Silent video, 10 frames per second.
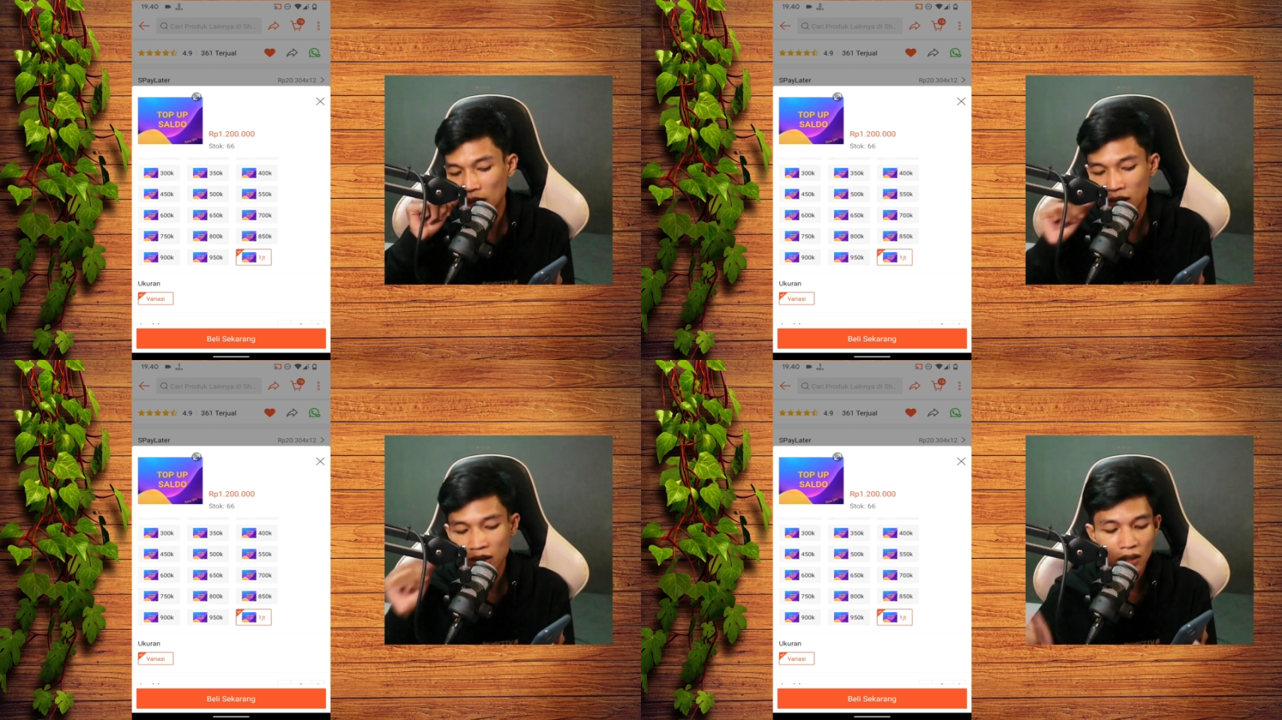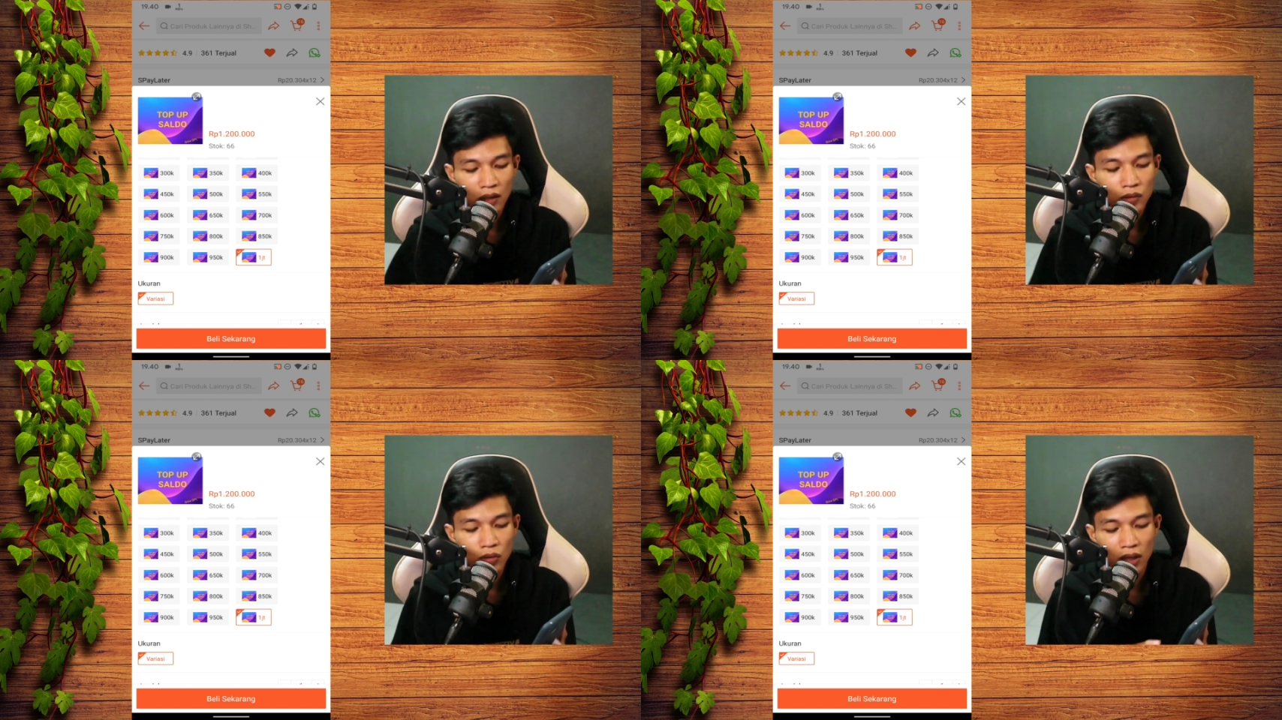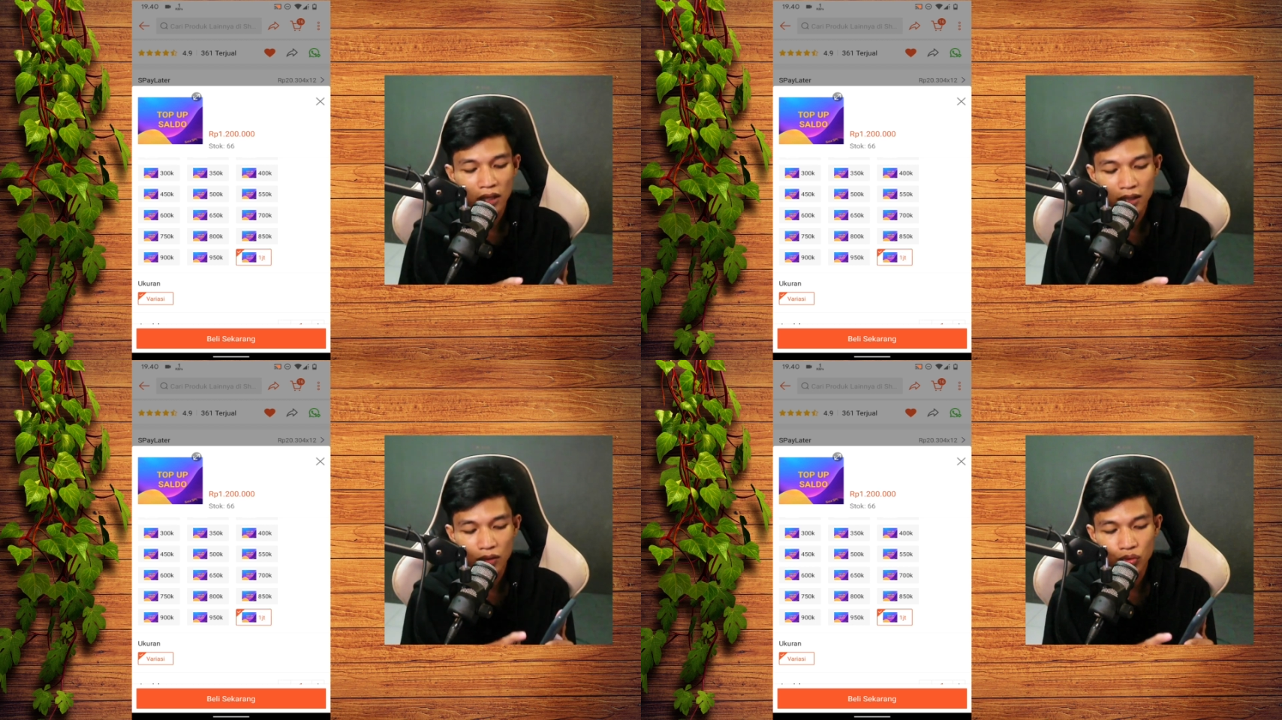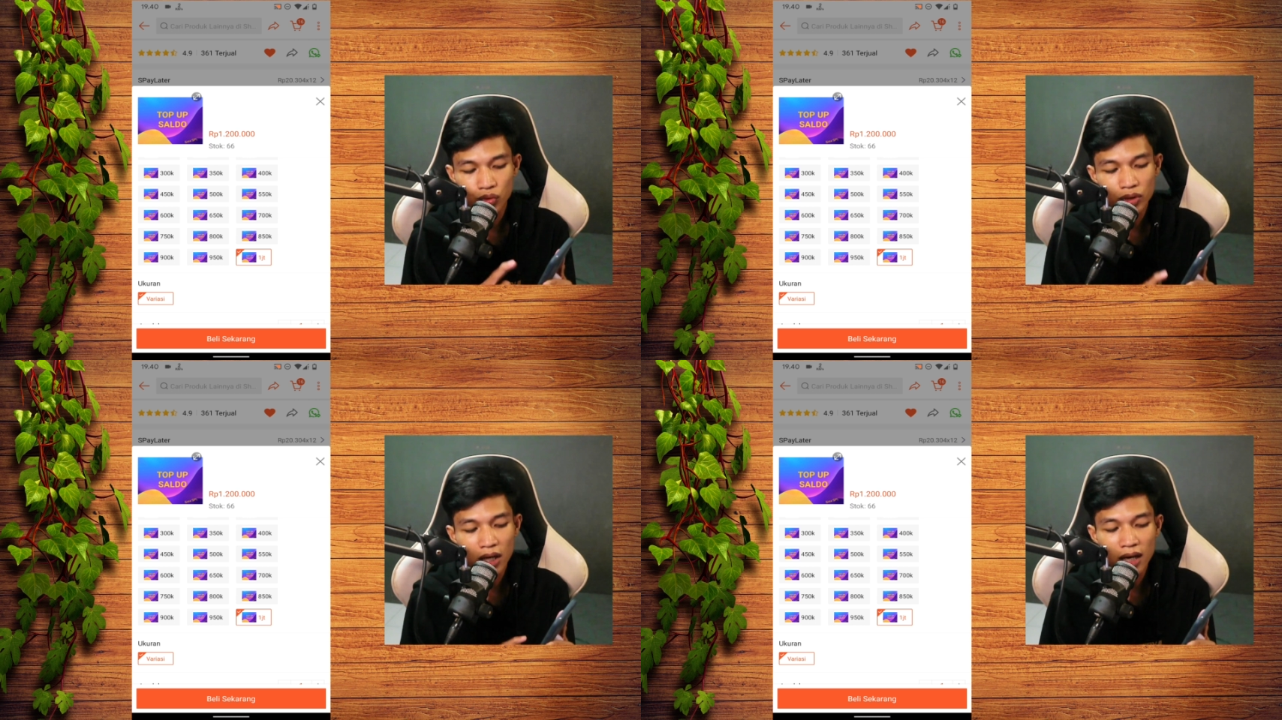Nah, untuk yang satu
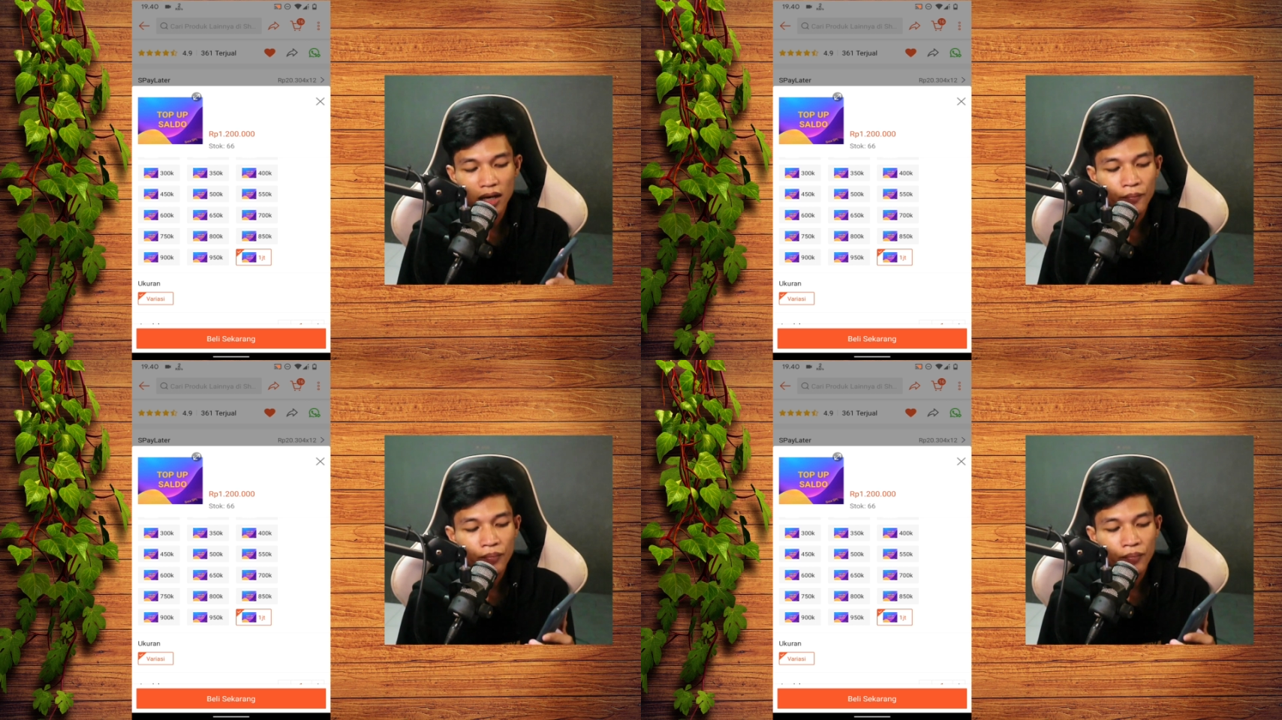juta